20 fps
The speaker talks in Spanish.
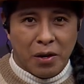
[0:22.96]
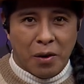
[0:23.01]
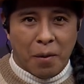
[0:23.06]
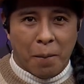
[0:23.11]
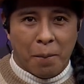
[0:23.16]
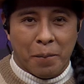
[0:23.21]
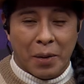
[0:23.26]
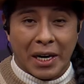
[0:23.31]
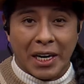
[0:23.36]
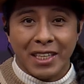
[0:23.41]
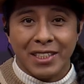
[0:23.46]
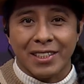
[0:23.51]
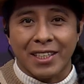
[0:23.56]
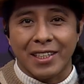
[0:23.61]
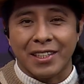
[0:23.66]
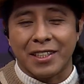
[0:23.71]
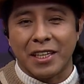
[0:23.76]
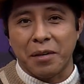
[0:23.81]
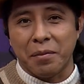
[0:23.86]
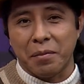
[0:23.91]
Para este
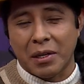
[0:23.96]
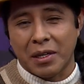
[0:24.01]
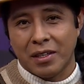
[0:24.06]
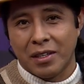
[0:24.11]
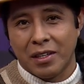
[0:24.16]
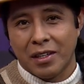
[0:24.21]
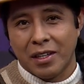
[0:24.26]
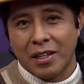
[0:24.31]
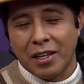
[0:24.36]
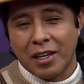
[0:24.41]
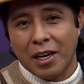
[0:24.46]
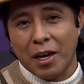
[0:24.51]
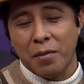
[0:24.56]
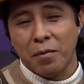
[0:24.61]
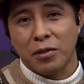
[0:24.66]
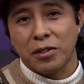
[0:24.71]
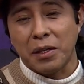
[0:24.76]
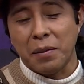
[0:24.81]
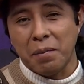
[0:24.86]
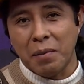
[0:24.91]
tema
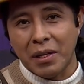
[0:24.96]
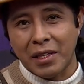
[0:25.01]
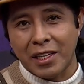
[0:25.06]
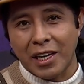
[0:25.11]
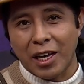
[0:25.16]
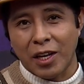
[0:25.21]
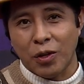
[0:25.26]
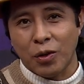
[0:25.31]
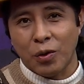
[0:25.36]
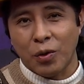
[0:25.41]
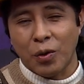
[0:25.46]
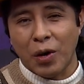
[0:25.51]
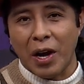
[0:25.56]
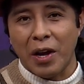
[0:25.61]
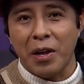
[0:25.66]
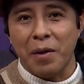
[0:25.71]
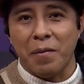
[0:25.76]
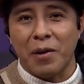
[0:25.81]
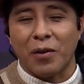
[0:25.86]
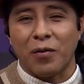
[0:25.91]
hemos invitado a
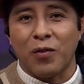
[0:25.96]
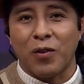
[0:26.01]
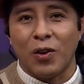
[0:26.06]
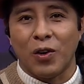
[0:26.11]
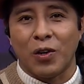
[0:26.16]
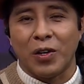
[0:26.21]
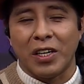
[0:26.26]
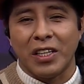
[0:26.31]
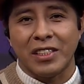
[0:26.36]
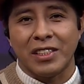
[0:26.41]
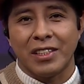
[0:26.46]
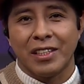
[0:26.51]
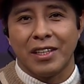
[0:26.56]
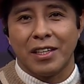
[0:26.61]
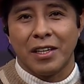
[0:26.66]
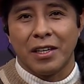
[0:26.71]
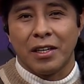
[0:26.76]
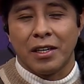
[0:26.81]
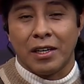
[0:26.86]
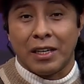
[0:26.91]
Iber Flores,
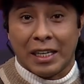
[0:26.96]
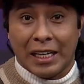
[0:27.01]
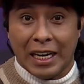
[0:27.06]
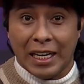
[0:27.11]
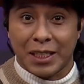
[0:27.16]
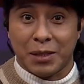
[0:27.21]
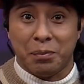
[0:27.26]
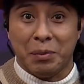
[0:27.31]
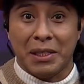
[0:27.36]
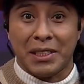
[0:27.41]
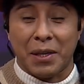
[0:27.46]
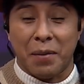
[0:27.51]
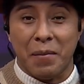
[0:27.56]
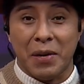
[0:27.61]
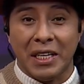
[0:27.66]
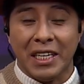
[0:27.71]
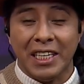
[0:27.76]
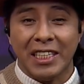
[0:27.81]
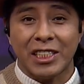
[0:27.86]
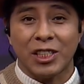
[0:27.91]
que es
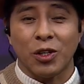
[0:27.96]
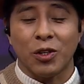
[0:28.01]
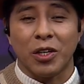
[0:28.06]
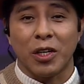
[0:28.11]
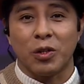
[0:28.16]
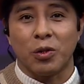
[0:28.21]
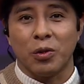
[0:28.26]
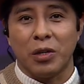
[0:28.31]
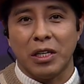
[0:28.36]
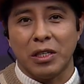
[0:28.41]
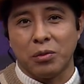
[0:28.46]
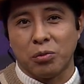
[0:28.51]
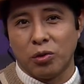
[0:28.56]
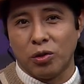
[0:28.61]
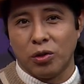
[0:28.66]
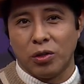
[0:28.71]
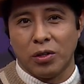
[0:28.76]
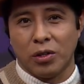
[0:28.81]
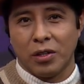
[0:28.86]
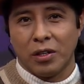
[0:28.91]
viceministro de Turismo,
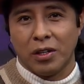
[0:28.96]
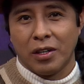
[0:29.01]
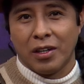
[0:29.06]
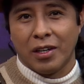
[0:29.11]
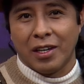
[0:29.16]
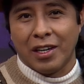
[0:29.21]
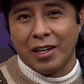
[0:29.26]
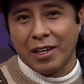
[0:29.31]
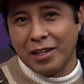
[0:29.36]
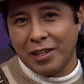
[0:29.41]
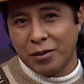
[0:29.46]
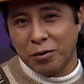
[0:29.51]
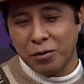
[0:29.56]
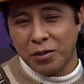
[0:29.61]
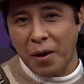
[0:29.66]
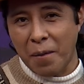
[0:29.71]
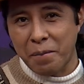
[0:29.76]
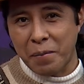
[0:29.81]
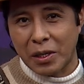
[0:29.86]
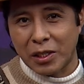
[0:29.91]

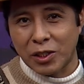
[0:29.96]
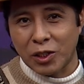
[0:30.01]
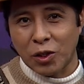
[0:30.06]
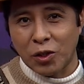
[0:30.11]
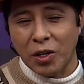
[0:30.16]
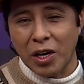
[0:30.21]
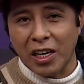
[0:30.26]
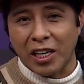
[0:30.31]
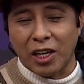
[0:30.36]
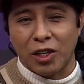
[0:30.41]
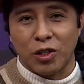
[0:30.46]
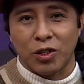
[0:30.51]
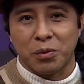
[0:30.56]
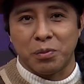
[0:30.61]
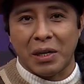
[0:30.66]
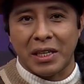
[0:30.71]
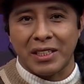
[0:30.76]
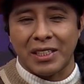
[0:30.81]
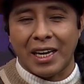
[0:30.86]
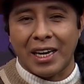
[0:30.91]
una persona que nos
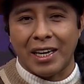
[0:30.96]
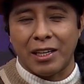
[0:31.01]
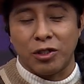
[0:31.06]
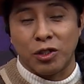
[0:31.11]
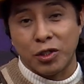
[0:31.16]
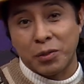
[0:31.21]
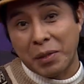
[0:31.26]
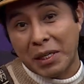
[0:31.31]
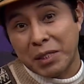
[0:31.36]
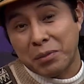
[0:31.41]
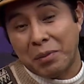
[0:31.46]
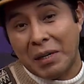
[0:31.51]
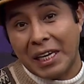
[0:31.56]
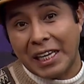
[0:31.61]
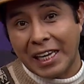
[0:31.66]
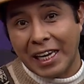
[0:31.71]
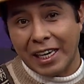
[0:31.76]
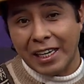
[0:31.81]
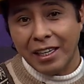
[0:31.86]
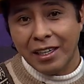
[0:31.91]
va a, nos va a
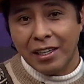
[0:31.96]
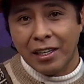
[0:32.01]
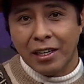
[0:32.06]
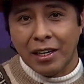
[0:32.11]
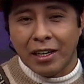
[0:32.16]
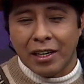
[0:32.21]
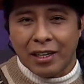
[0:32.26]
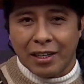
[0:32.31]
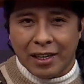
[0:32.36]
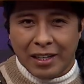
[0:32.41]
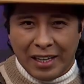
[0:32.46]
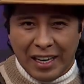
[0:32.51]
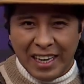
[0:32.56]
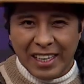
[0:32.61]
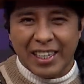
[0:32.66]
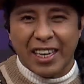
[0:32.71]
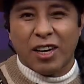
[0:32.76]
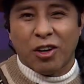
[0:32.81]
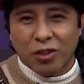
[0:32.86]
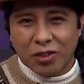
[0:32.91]
explicar en
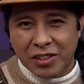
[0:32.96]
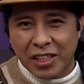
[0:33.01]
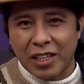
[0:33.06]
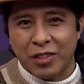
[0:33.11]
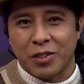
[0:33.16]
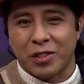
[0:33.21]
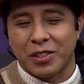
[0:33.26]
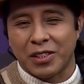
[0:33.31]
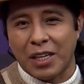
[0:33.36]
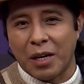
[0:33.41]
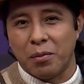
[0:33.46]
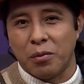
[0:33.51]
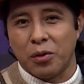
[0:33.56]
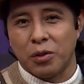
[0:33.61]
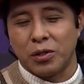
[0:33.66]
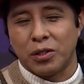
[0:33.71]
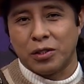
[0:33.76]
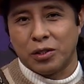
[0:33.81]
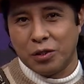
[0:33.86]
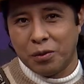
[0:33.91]
qué contexto
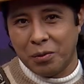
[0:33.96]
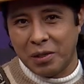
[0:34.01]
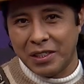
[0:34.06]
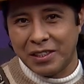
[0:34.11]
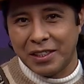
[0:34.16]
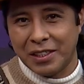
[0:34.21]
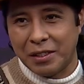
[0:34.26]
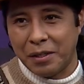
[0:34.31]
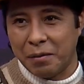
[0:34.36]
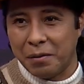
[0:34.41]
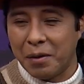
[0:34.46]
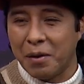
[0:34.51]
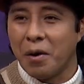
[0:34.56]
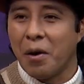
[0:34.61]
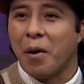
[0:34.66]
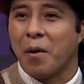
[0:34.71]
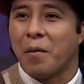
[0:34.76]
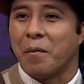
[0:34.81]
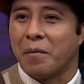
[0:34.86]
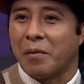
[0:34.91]
estamos sobre este tema.
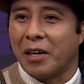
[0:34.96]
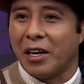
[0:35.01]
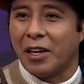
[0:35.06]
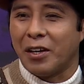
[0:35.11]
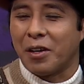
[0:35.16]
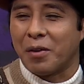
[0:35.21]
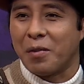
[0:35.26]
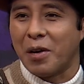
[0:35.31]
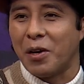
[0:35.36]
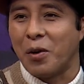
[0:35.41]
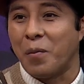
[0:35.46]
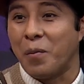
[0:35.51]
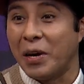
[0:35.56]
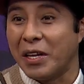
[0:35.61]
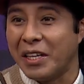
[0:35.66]
Querido hermano, buen